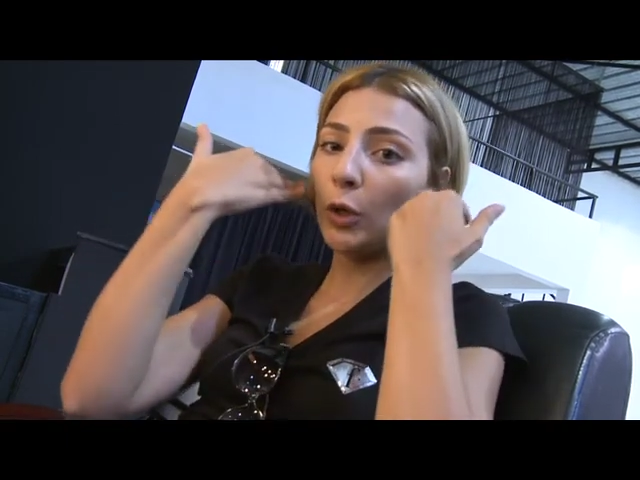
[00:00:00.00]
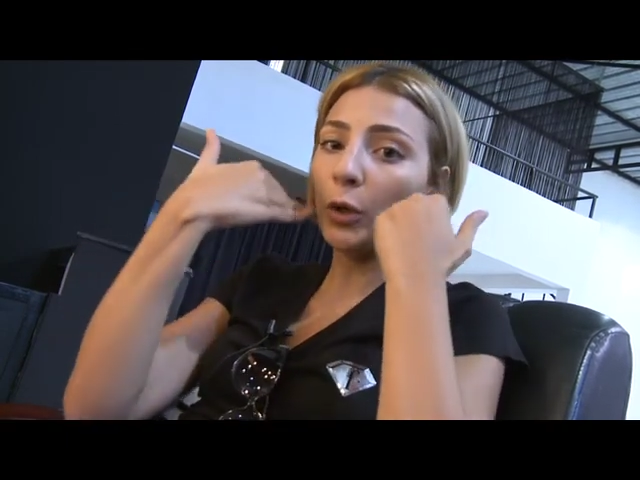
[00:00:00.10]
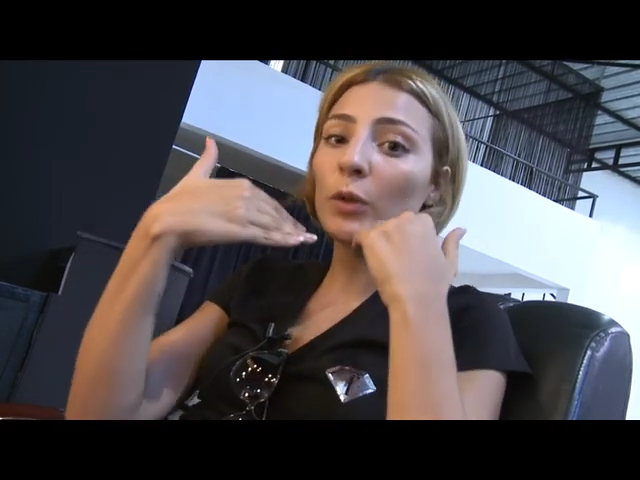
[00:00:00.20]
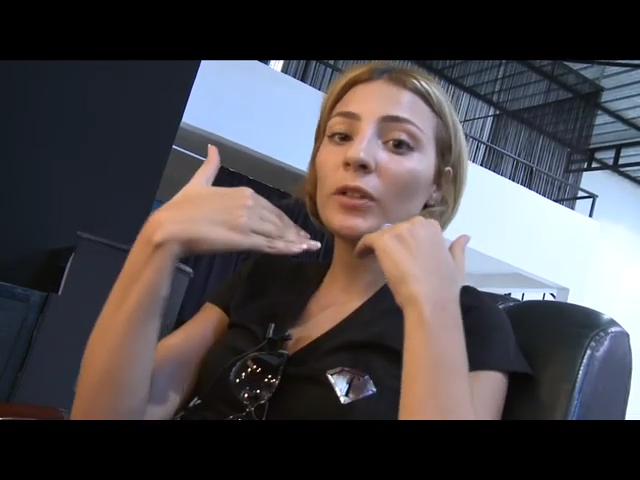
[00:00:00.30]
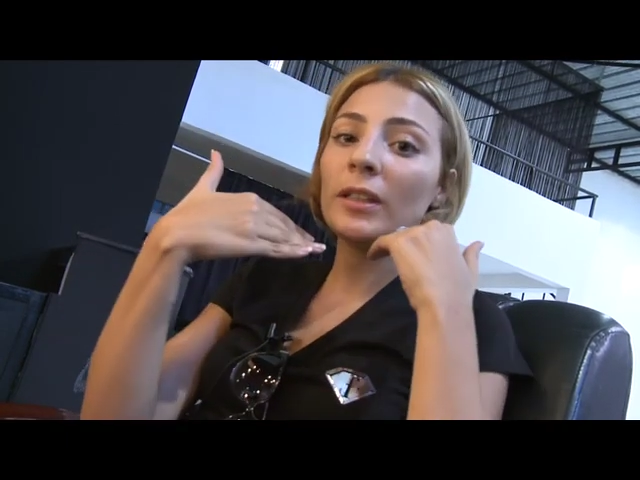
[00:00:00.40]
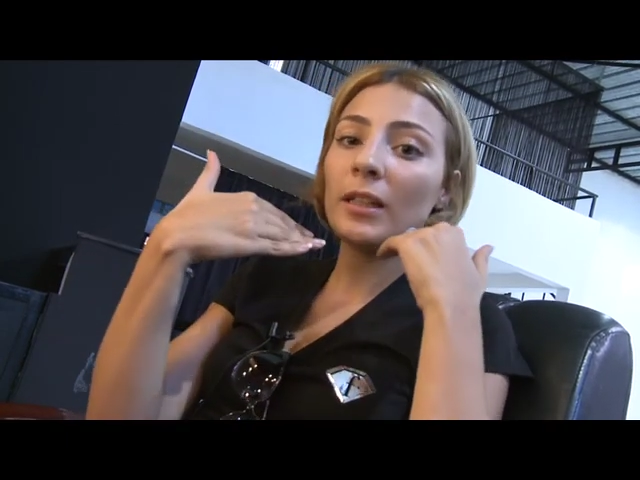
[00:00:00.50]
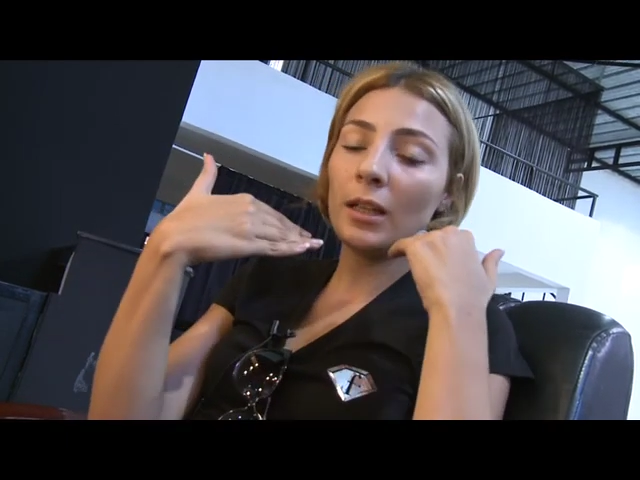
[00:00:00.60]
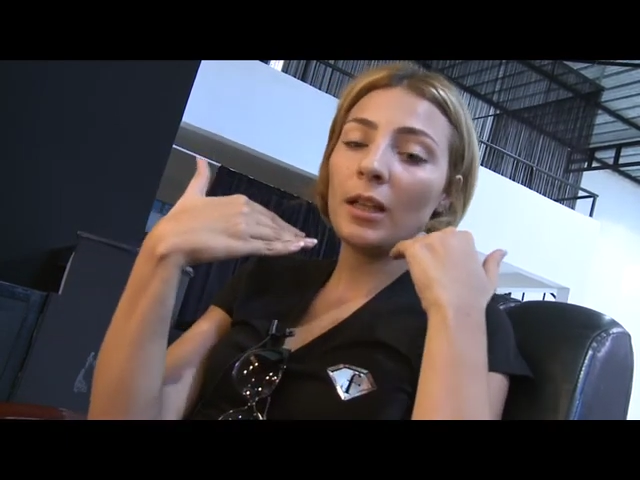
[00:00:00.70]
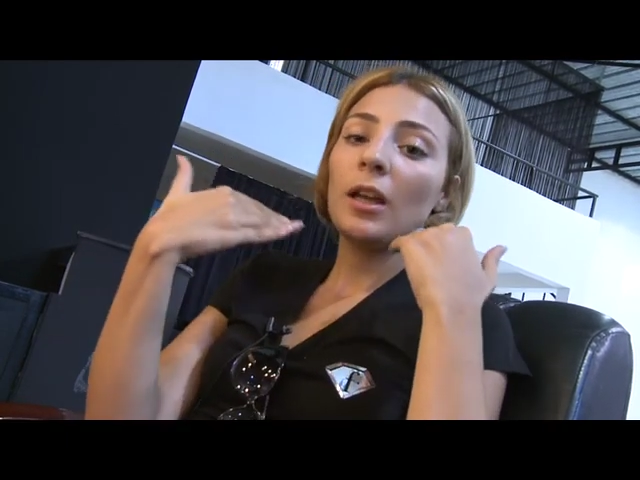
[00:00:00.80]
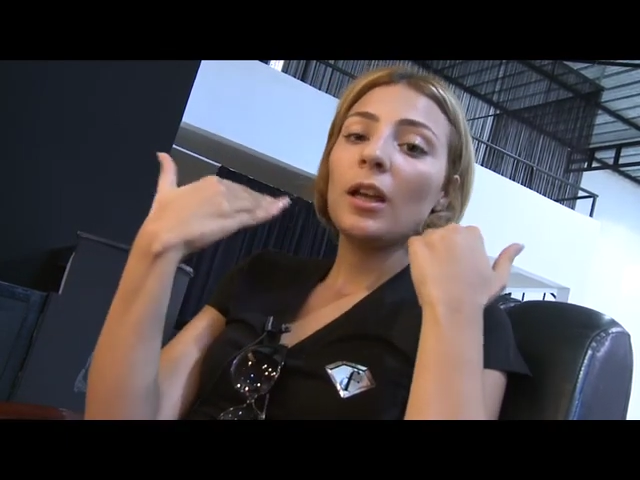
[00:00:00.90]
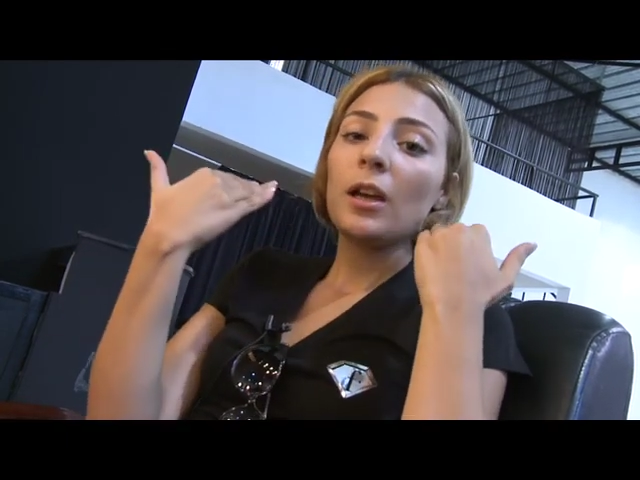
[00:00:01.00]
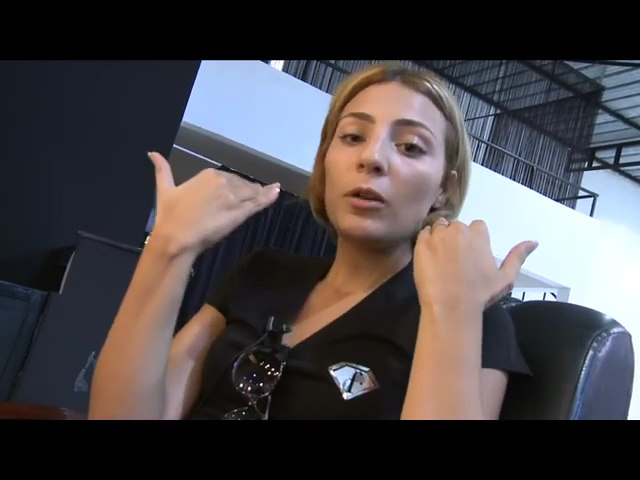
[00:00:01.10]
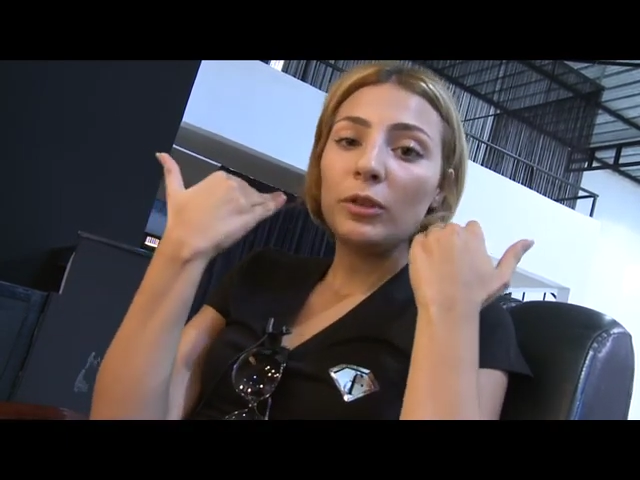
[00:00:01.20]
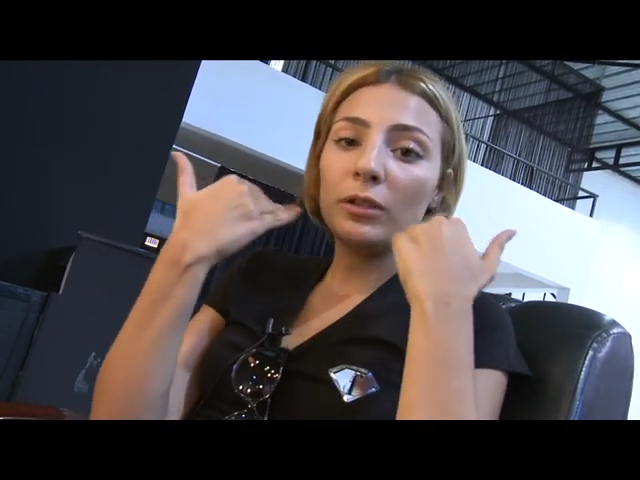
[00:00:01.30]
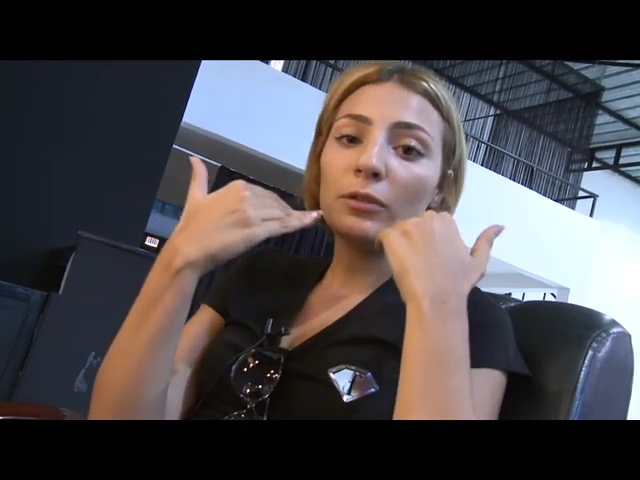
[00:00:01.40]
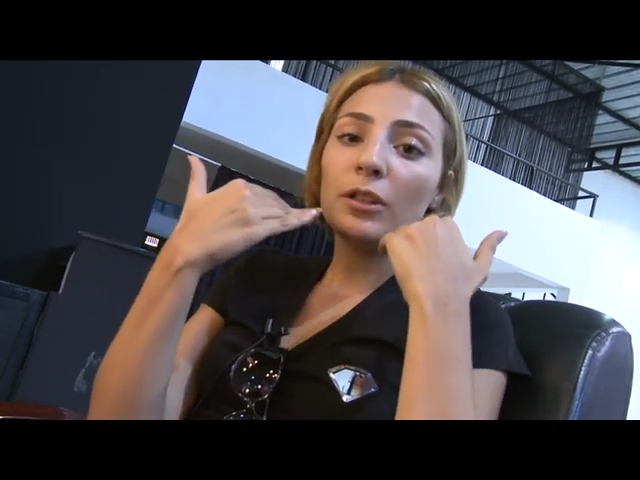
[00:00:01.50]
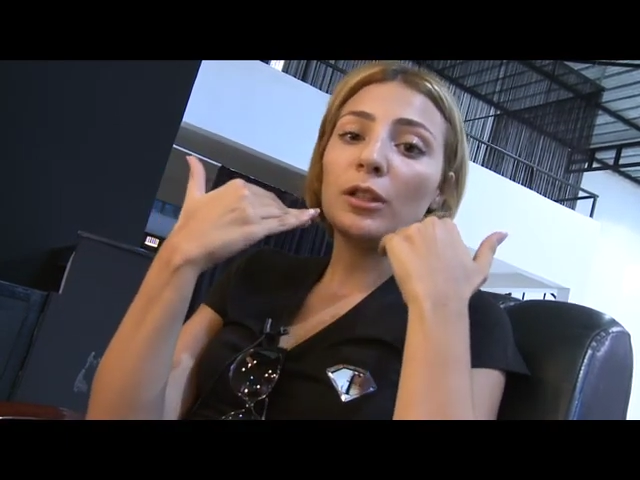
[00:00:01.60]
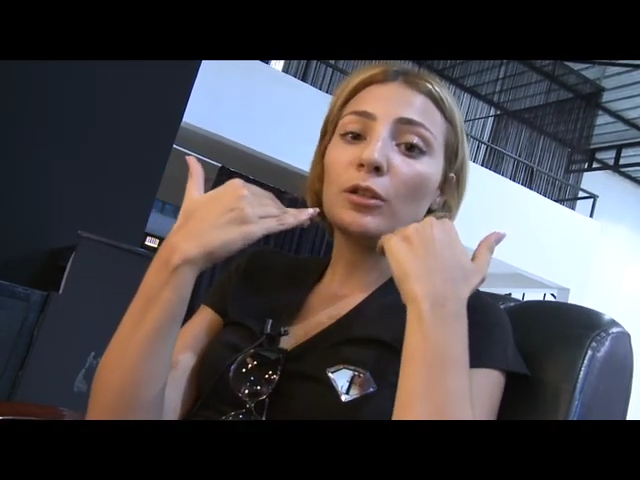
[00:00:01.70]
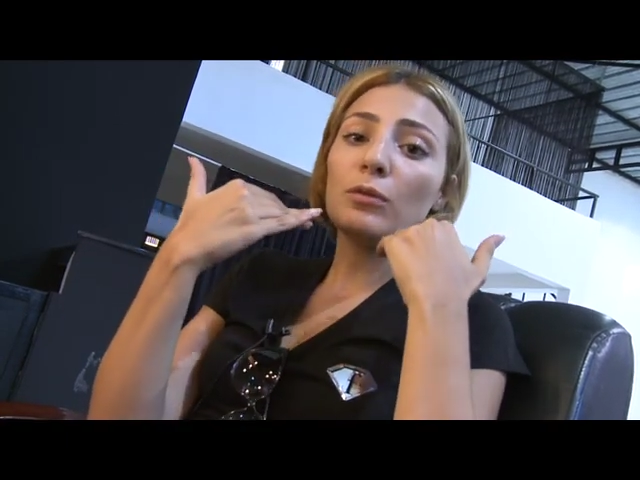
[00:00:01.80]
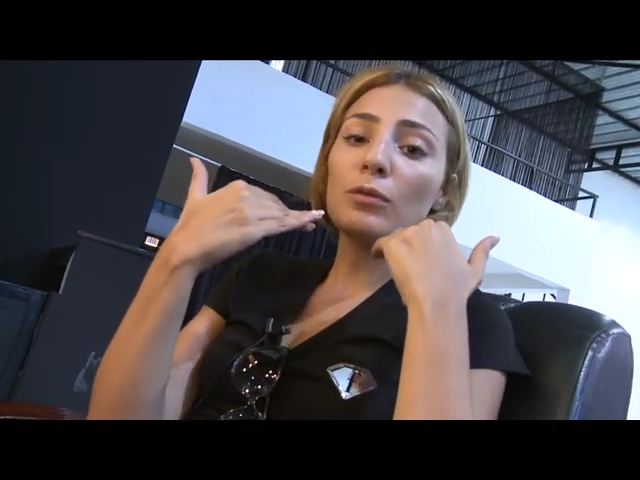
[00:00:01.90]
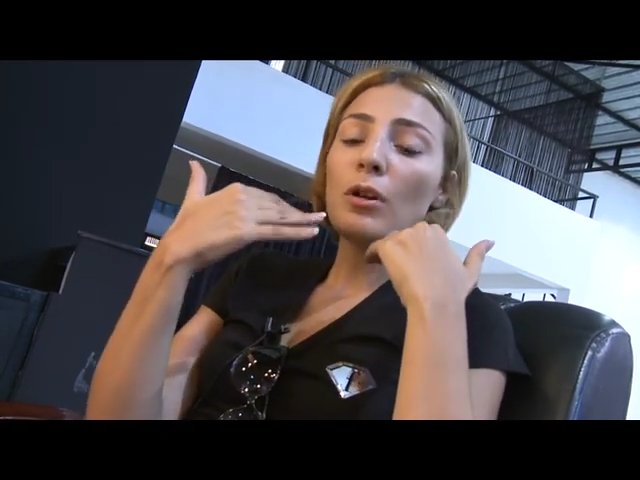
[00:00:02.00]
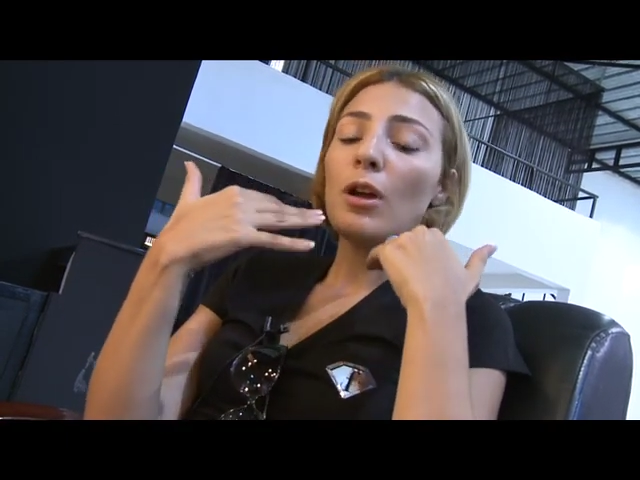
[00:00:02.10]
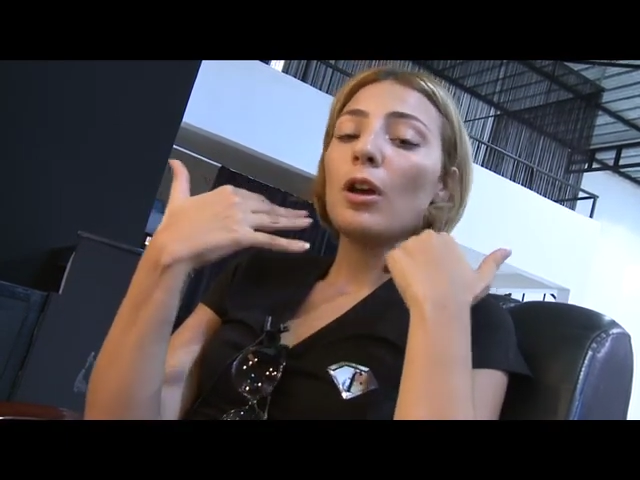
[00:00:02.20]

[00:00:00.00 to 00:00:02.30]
creusée au niveau des joues.